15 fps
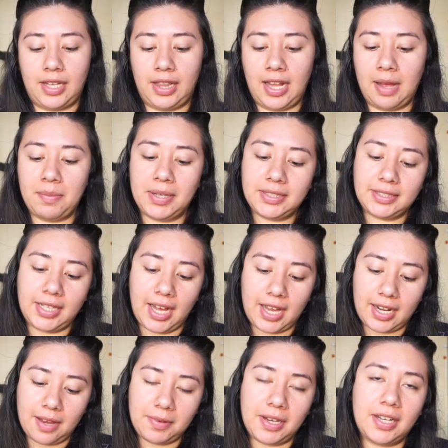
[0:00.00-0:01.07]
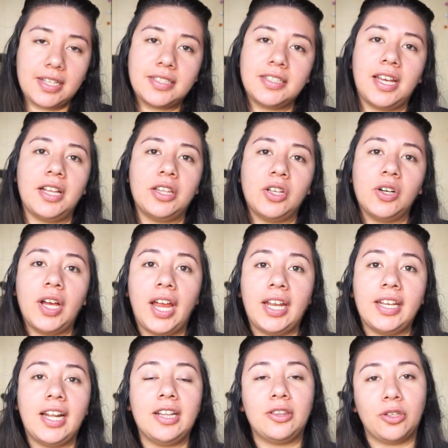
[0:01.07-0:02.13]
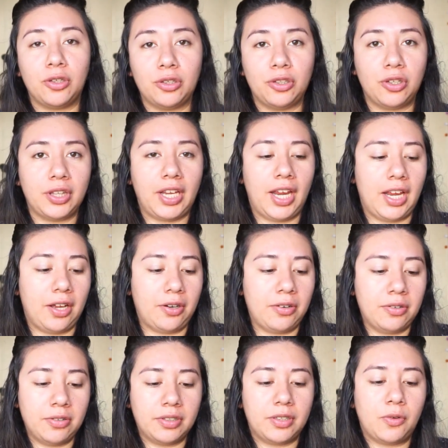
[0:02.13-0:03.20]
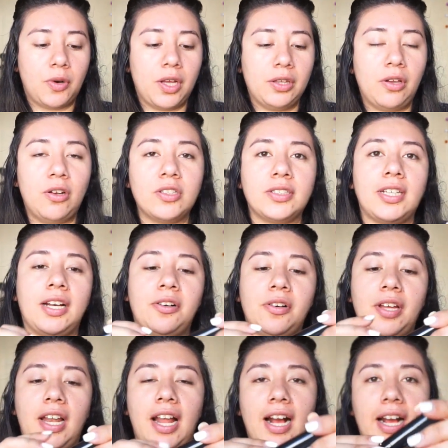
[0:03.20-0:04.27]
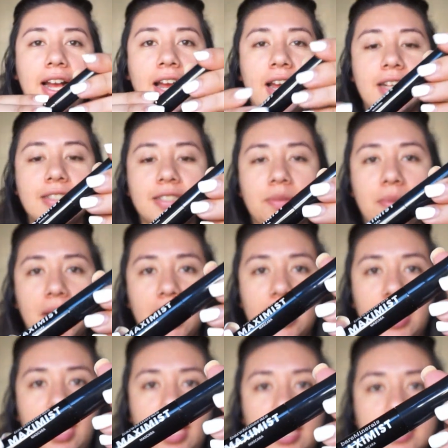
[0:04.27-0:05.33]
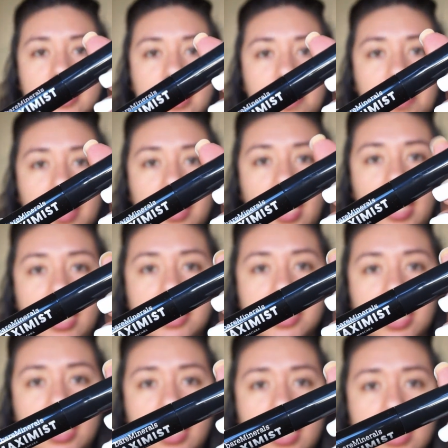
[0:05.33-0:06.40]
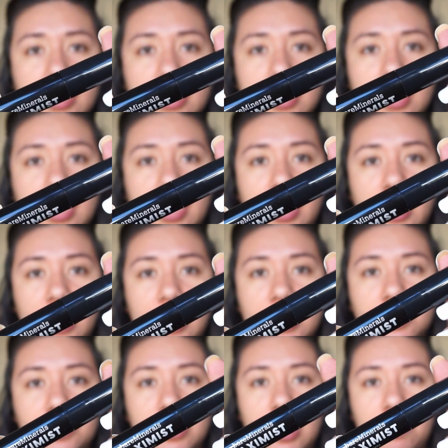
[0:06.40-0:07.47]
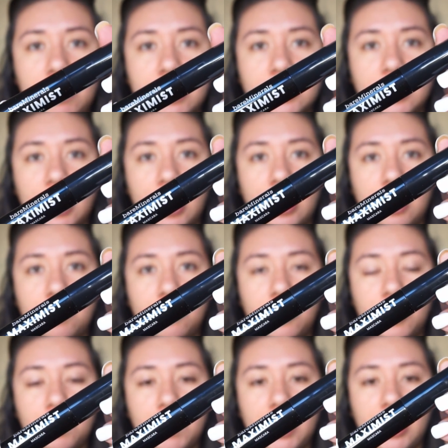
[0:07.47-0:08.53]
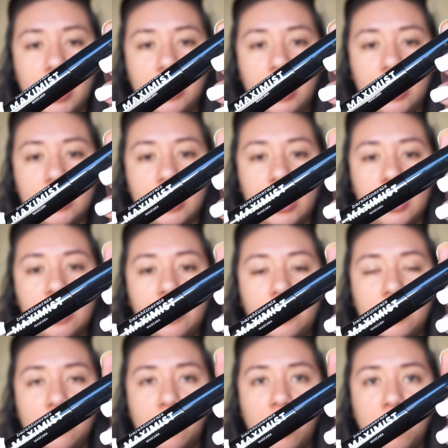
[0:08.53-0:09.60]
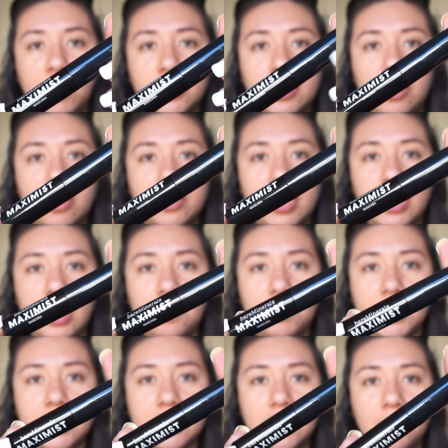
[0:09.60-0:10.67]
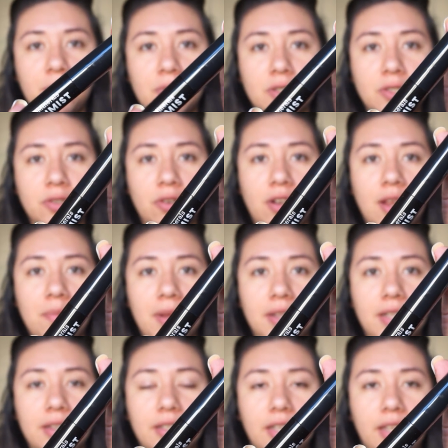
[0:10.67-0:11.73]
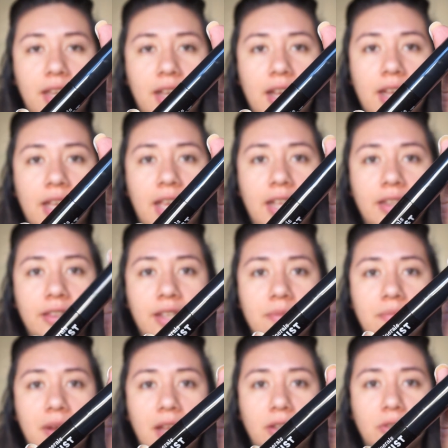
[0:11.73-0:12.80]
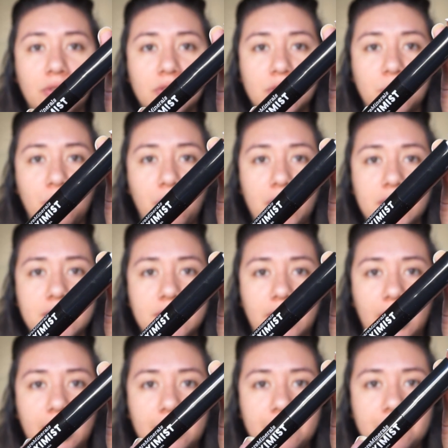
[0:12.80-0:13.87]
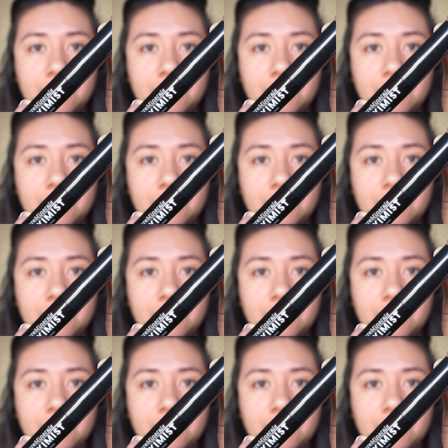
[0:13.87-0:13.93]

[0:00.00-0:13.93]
La máscara viene siendo en el tono negro. Cuando lo saco de la caja se mira de esta manera, chicas. Es una máscara muy pequeñita. Como se los dije al principio, solamente te llegan en tamaños muestra.